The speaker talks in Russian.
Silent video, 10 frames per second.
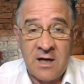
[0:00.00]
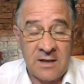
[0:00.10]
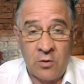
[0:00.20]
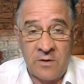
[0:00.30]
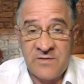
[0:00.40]

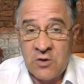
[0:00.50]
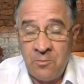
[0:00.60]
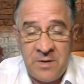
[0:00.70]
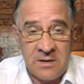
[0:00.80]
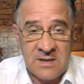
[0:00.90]
которая
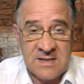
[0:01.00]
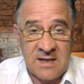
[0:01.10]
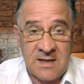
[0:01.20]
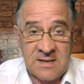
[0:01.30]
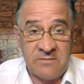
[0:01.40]
вступилась
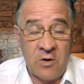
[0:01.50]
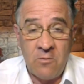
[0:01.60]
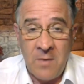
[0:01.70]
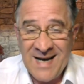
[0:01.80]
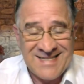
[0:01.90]
за свою
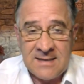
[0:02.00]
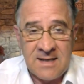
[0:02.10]
мать,